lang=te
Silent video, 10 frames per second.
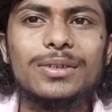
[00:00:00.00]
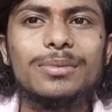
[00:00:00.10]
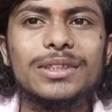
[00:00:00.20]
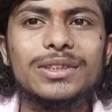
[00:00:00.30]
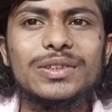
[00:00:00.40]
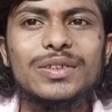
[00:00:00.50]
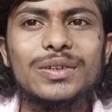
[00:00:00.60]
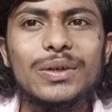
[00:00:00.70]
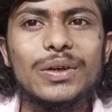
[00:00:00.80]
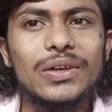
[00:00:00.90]
సీన్ మై నెక్స్ట్
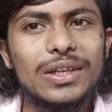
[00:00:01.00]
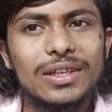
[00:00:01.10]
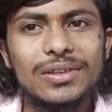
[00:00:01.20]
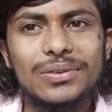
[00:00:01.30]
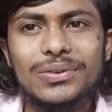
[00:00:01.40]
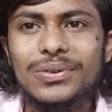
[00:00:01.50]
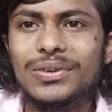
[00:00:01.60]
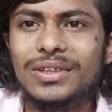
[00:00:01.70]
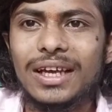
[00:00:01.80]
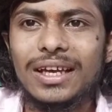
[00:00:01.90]
వీడియో అంటిల్ దెన్ దిస్
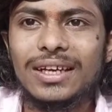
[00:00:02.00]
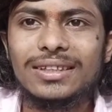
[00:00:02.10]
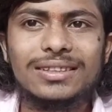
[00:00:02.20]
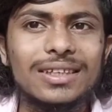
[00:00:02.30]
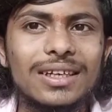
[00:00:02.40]
యువర్ సాయి కిరణ్